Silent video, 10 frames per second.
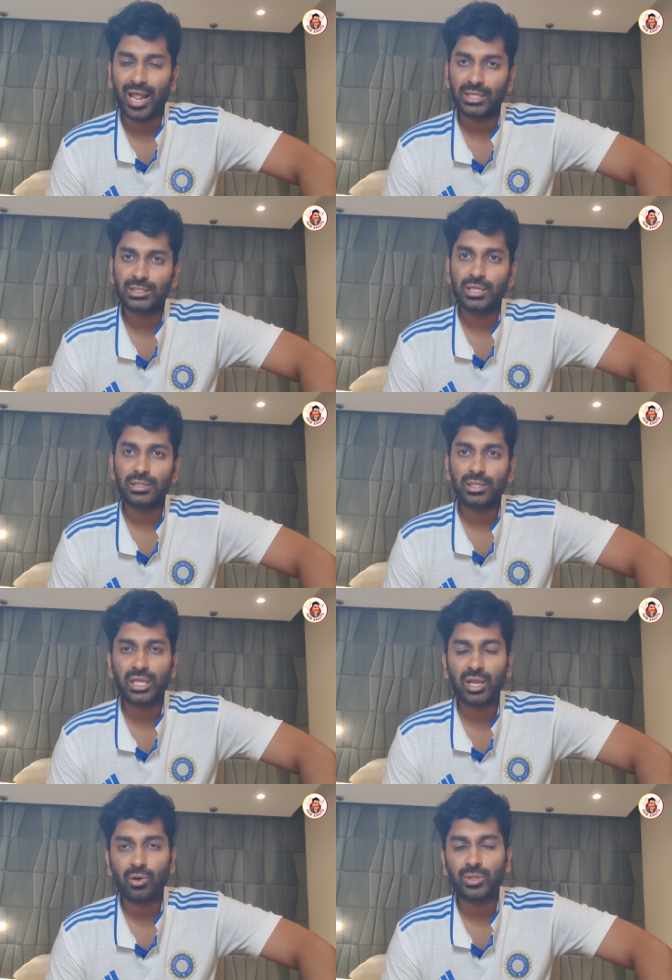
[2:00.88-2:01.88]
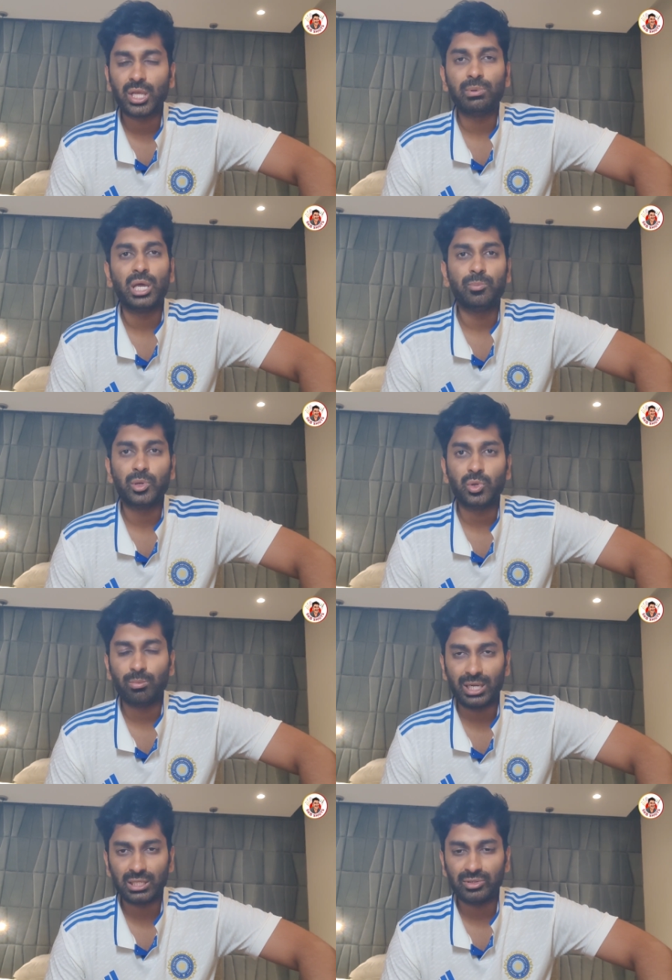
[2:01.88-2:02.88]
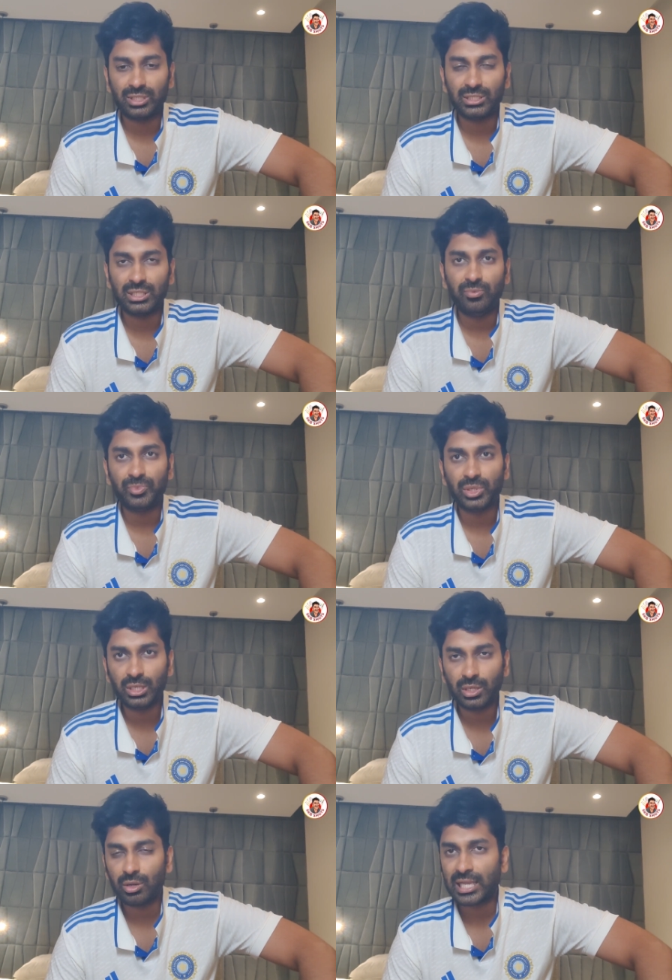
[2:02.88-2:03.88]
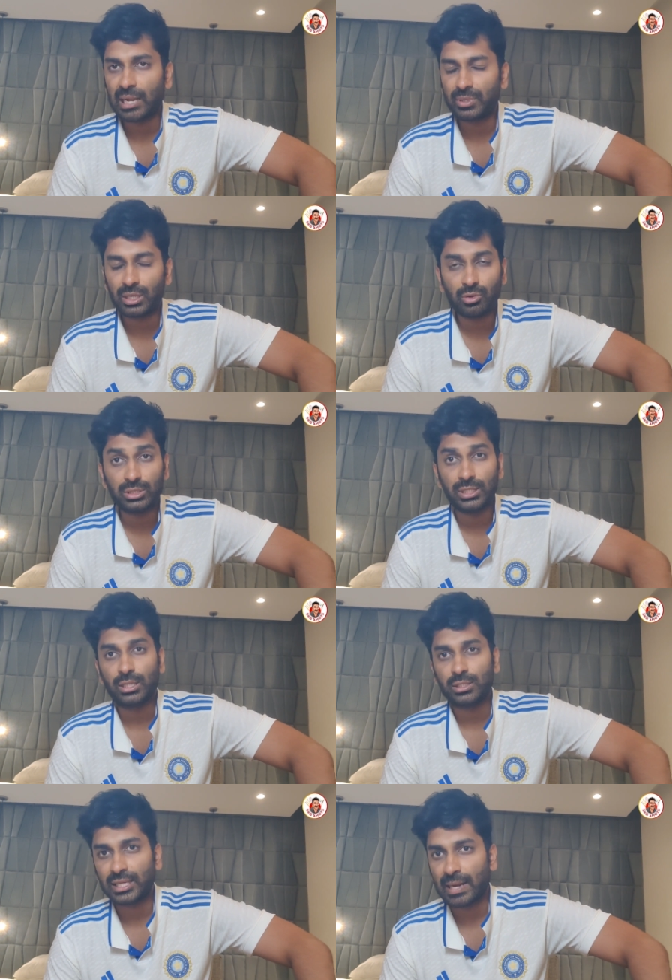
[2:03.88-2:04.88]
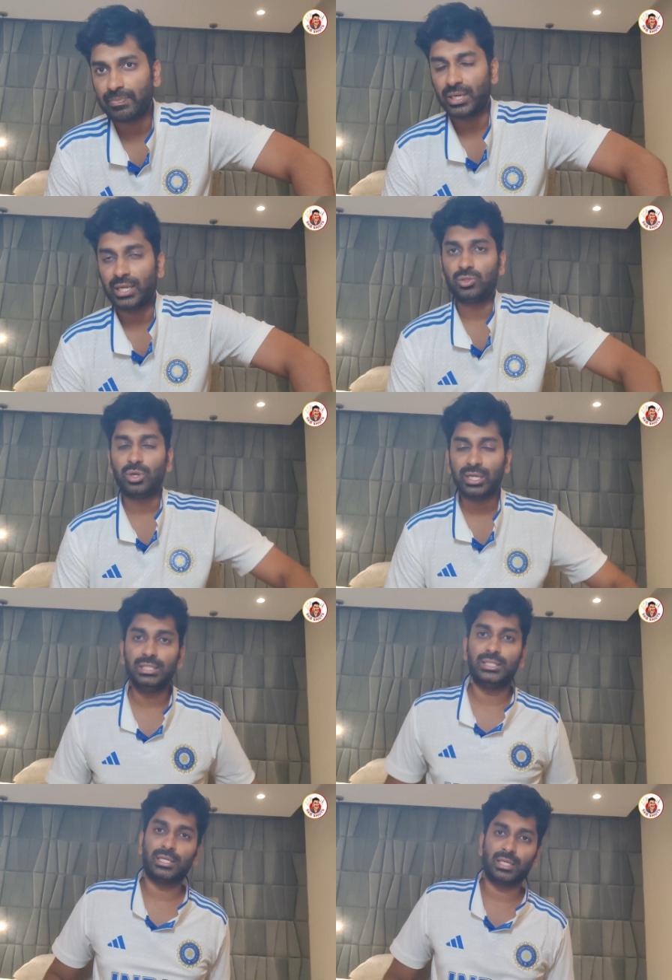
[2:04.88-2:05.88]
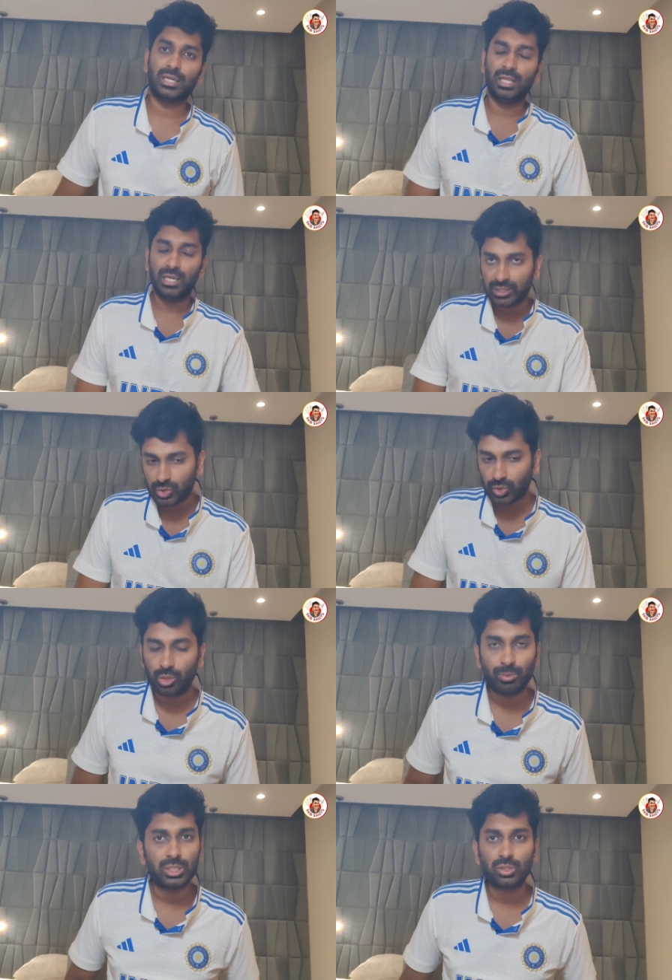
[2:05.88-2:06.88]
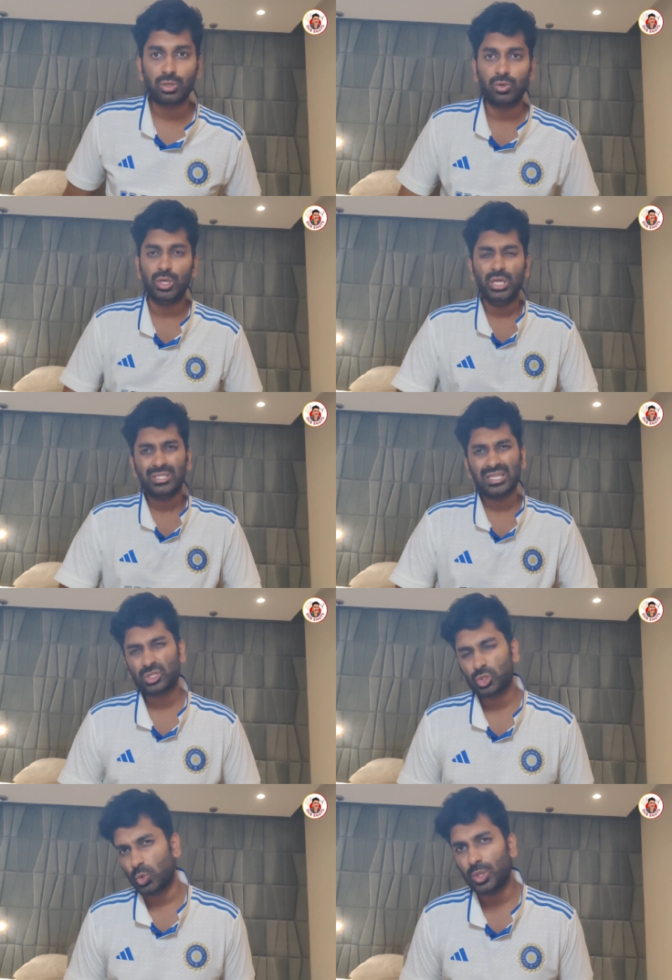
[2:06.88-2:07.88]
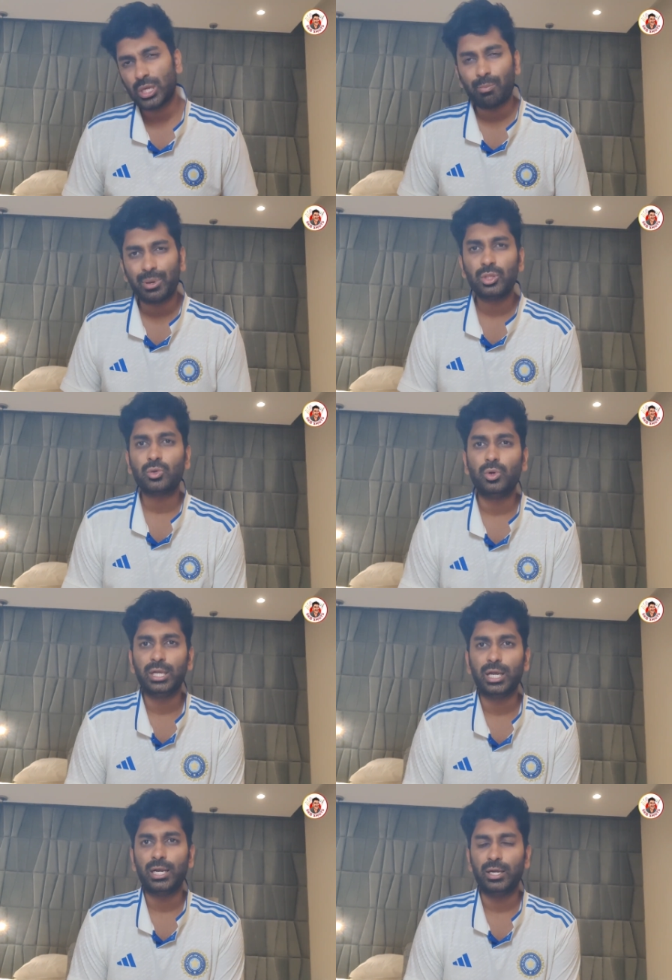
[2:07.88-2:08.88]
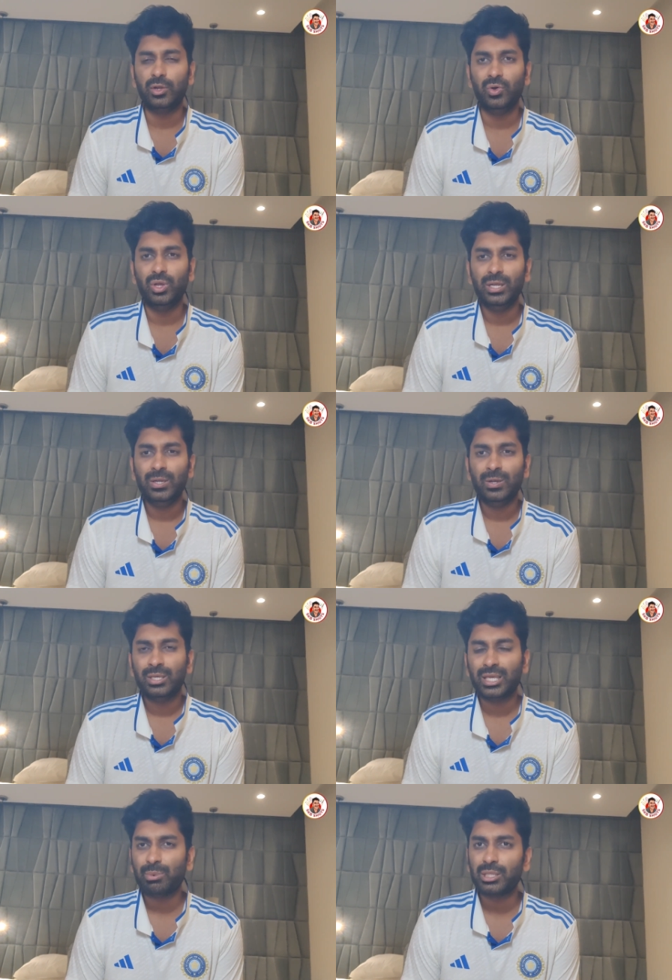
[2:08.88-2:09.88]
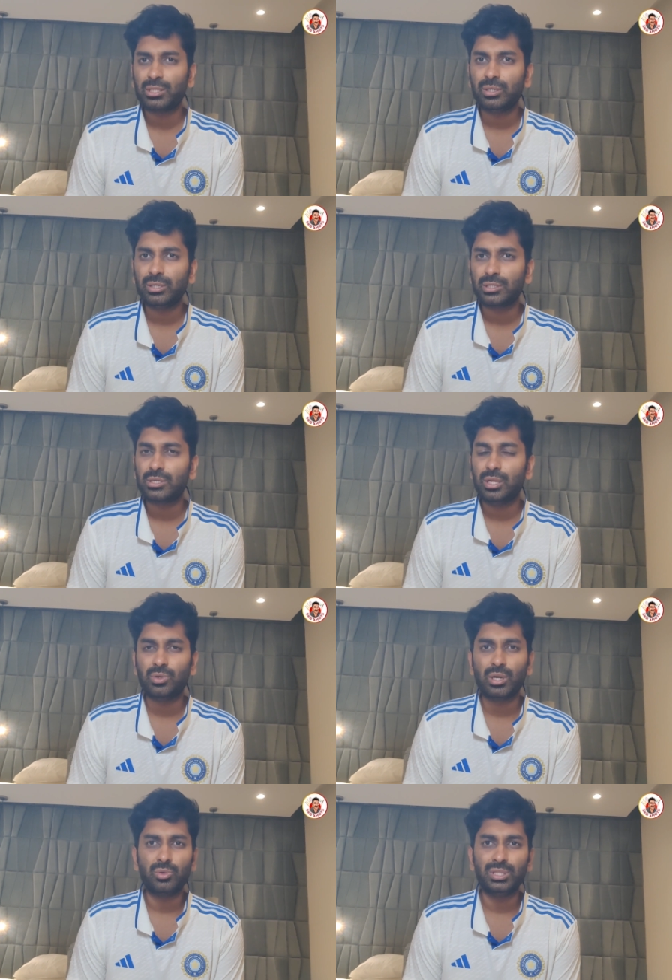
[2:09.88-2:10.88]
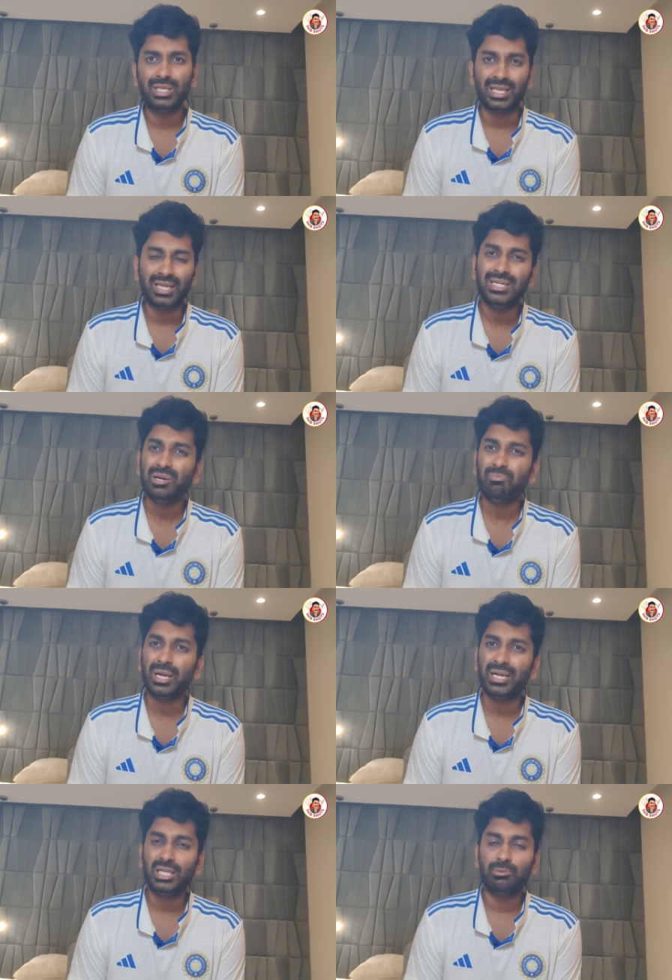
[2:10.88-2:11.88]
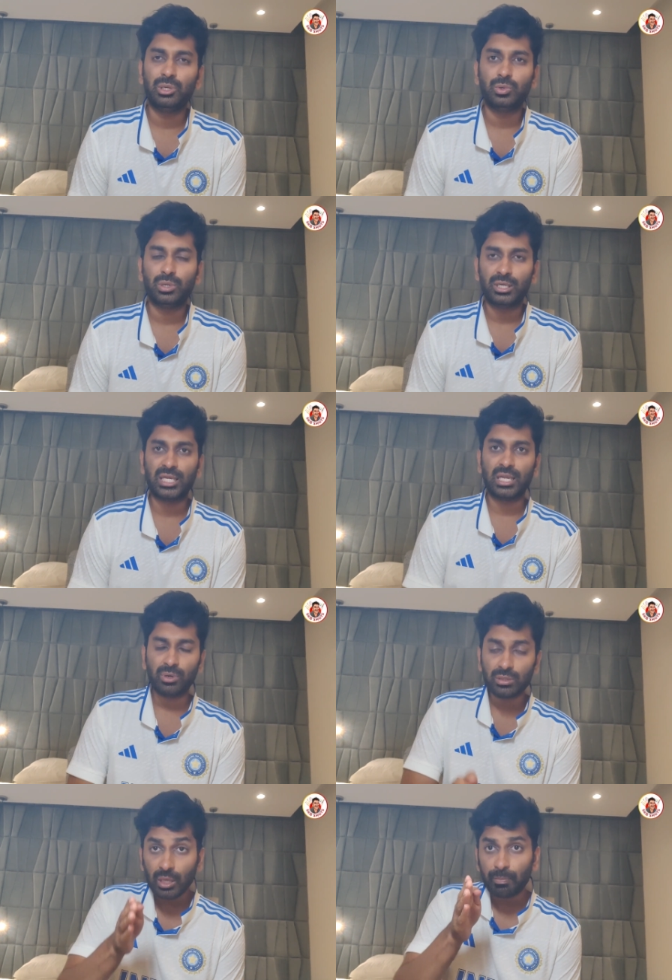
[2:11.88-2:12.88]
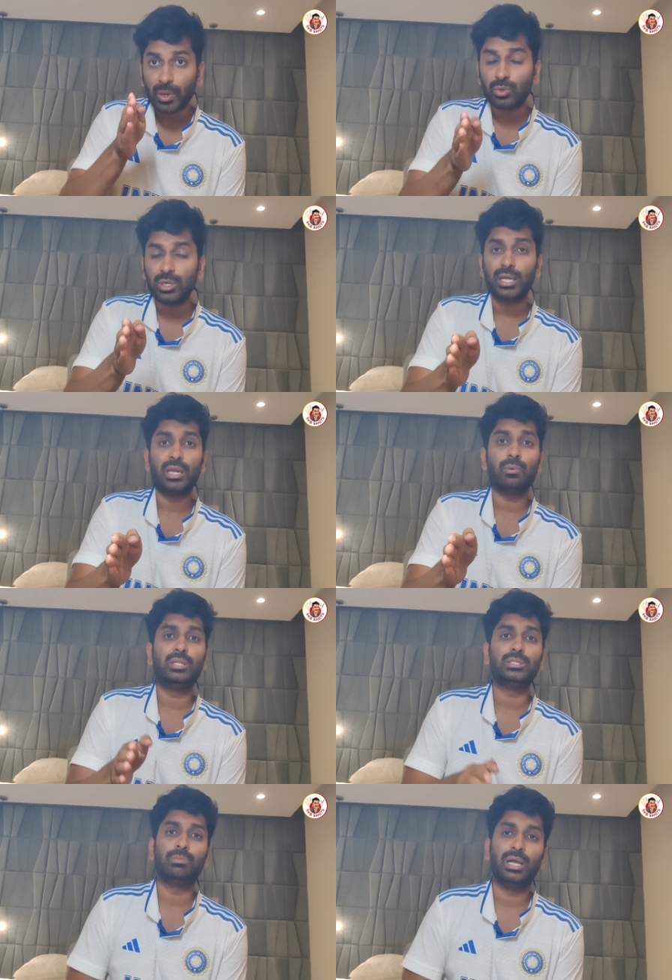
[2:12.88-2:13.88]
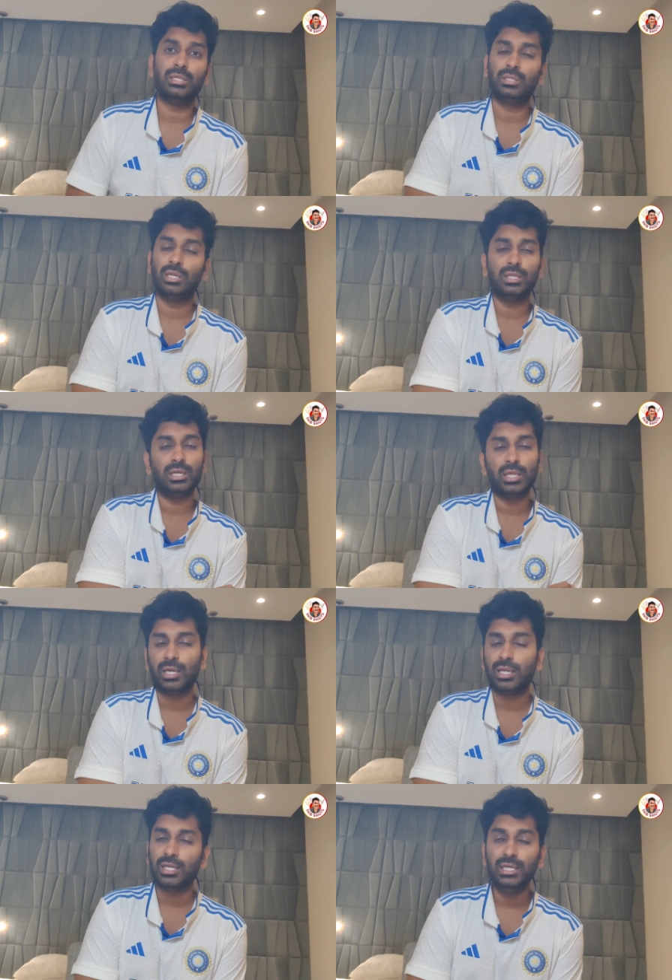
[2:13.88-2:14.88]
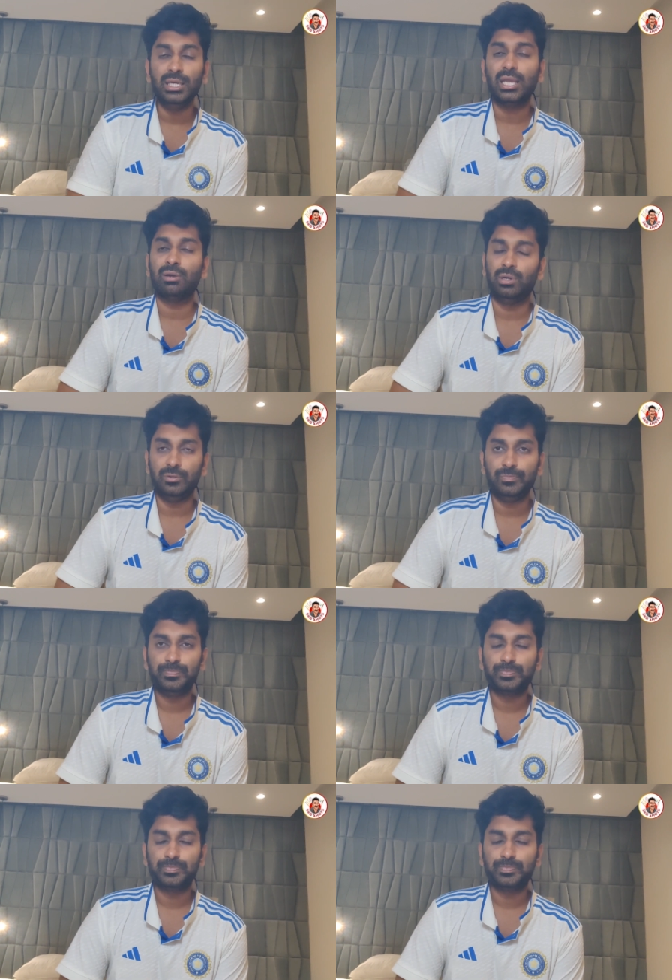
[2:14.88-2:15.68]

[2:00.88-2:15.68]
లాస్ట్ ఇయర్ తను కేవలం నలభై ఆరు పరుగులు మాత్రమే చేశాడు ఈ ఇయర్లో క్యాప్టెన్గా వచ్చాడు అతను క్యాప్టెన్గా తొలగించారు తనని నెక్స్ట్ రెండు మ్యాచ్లోనూ చాలా స్లోగా మందుకోడిగా ఆడాడు ఏమాత్రం ఇంట్రెస్ట్ లేకుండా ఉంది ఏంటబ్బా ఏ టీం అనుకుంటున్న టైంలో తప్పకుండా గెలవాల్సిన మ్యాచ్ ఇది లేదంటే కనుక ఇంటికే వాళ్ళు